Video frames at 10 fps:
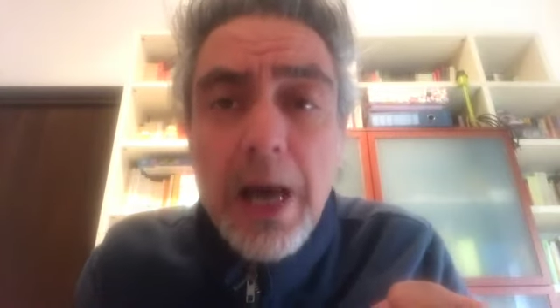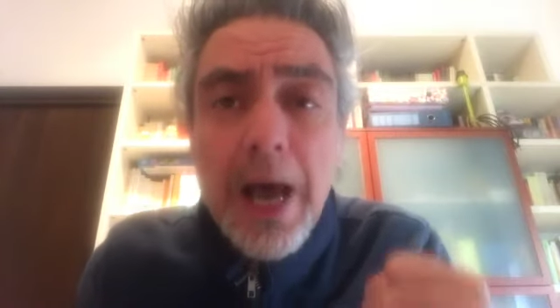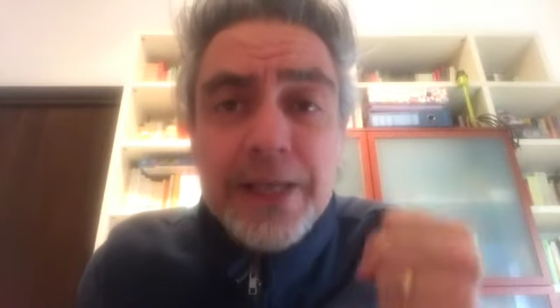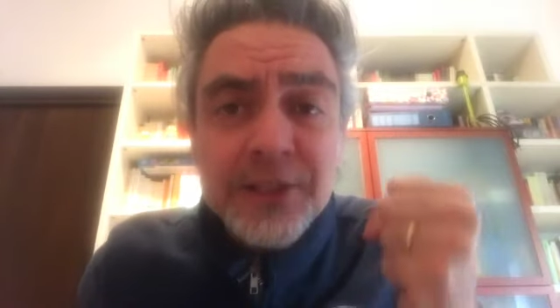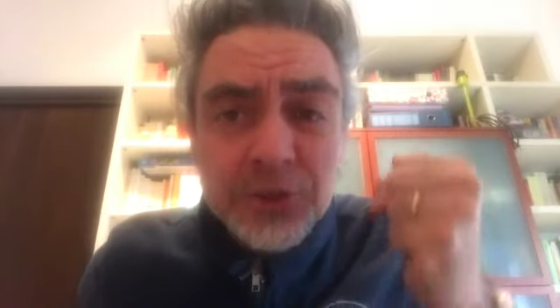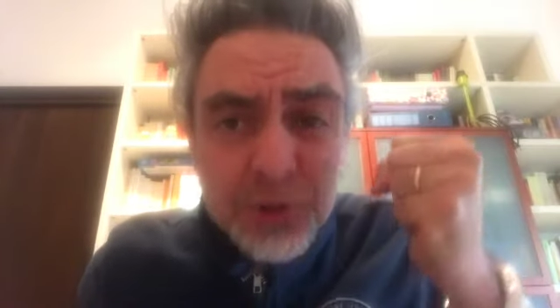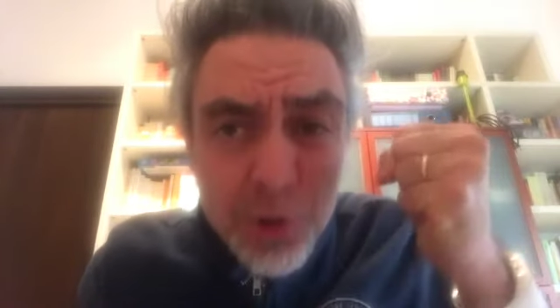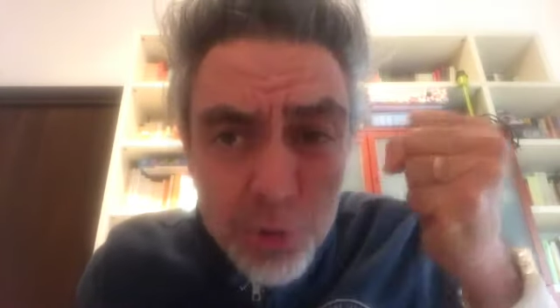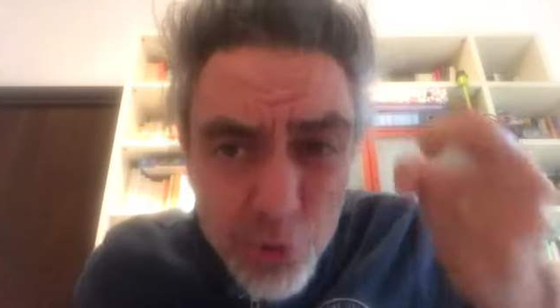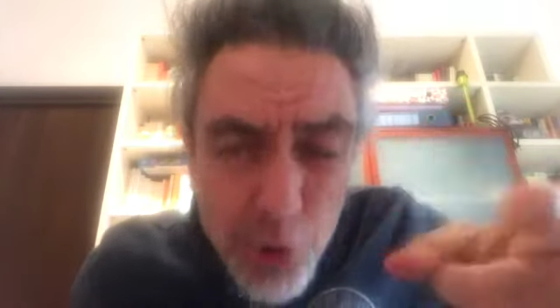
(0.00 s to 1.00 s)
ha
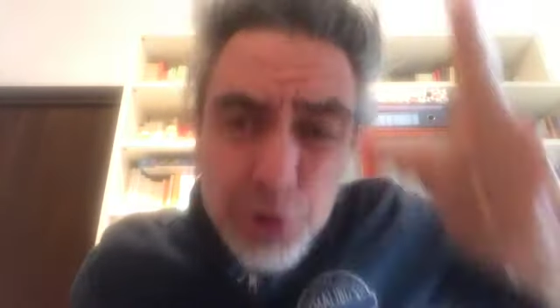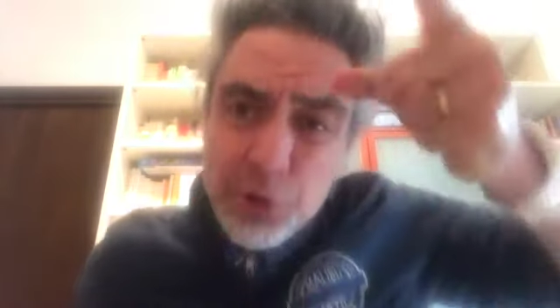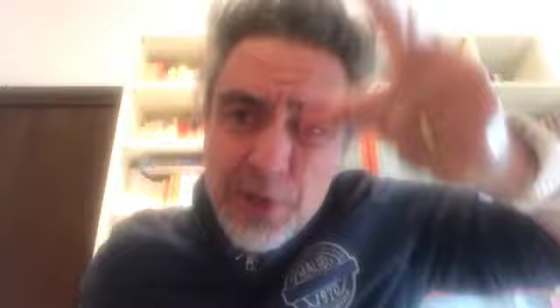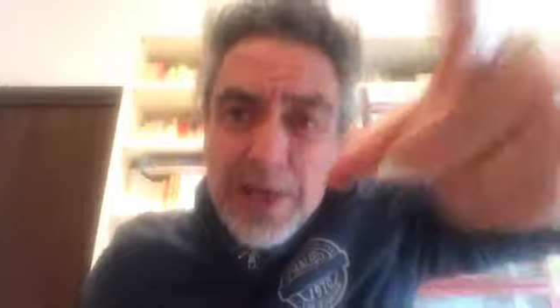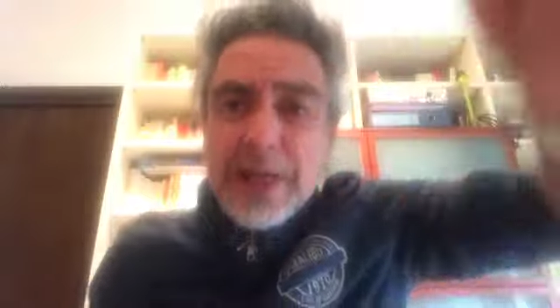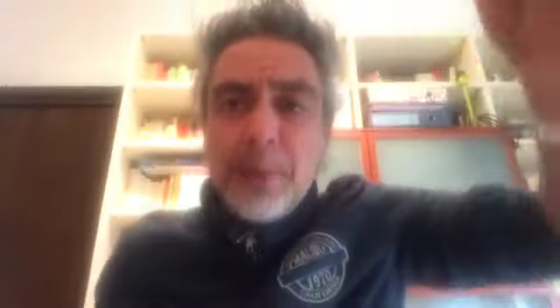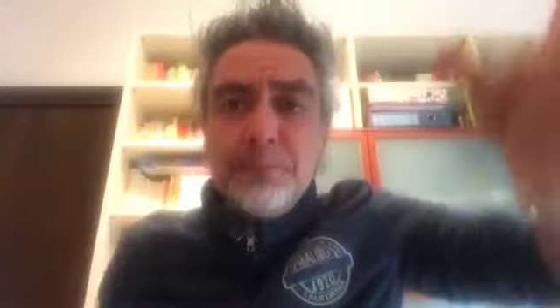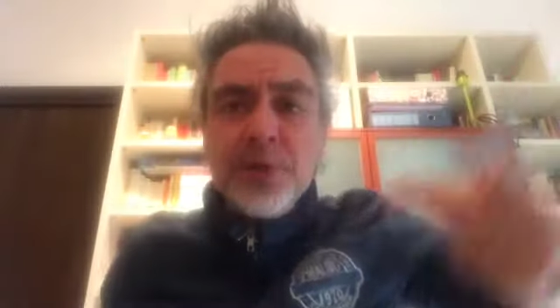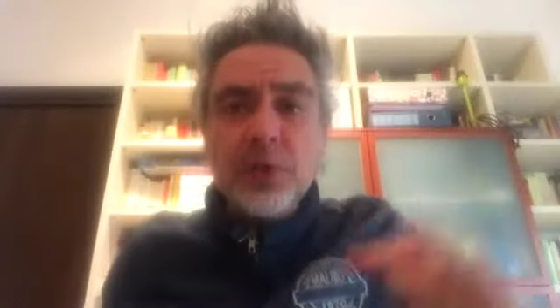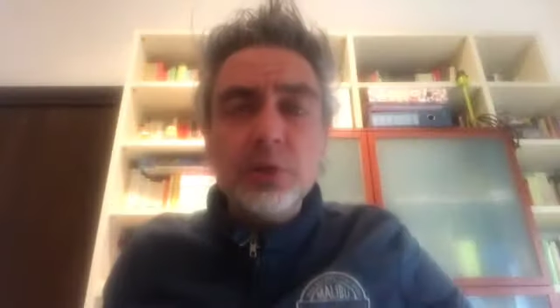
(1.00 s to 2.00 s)
introdotto nel
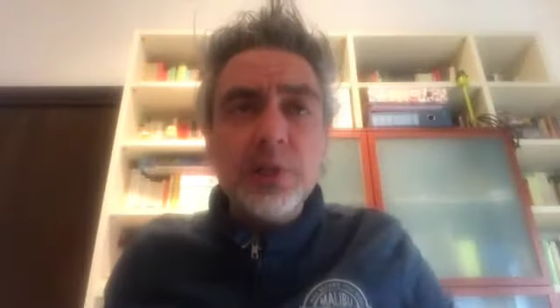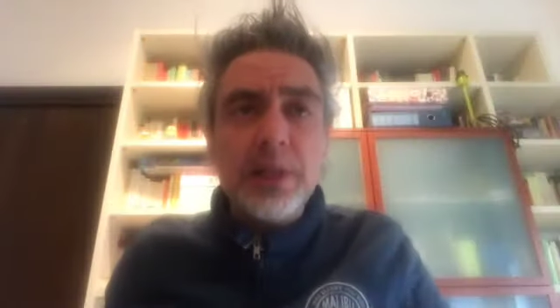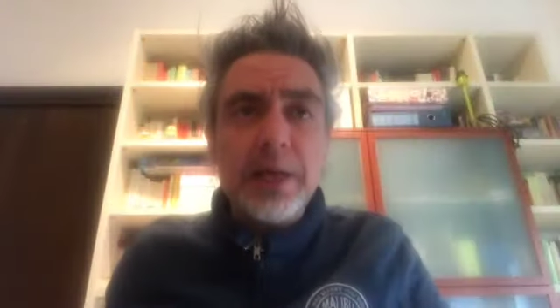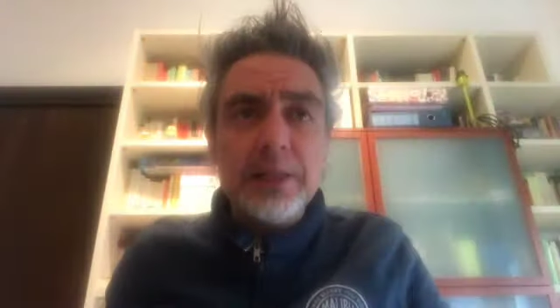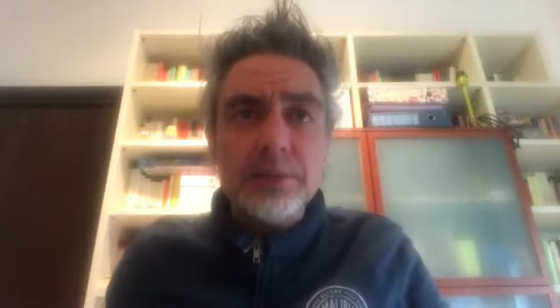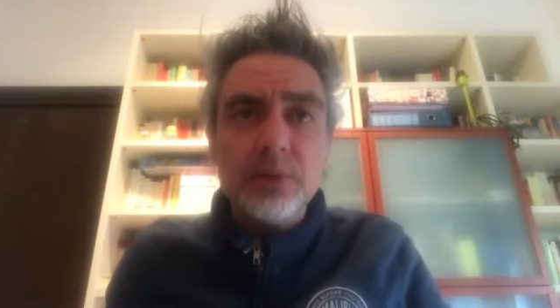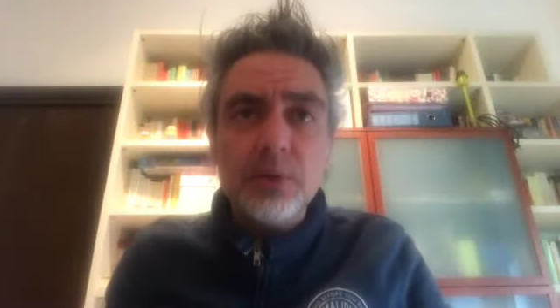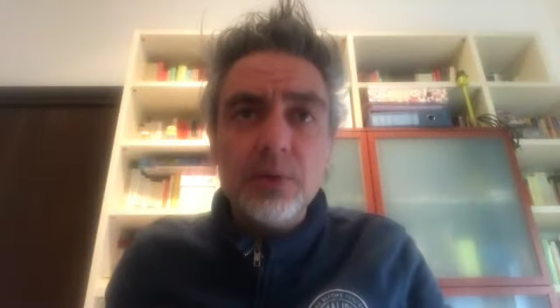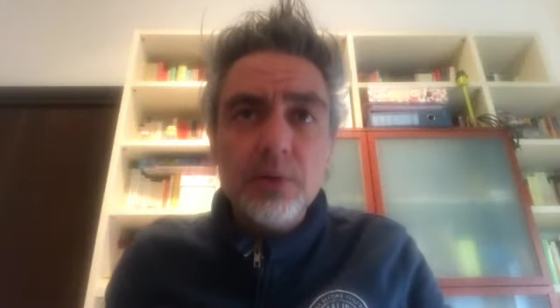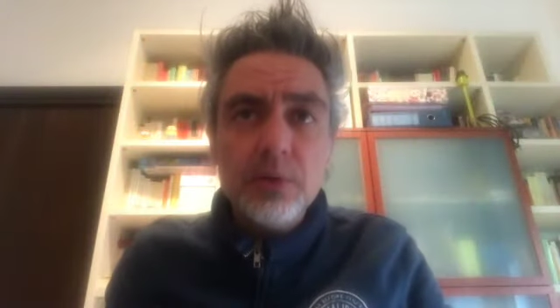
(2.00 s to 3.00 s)
cammino dell'altro,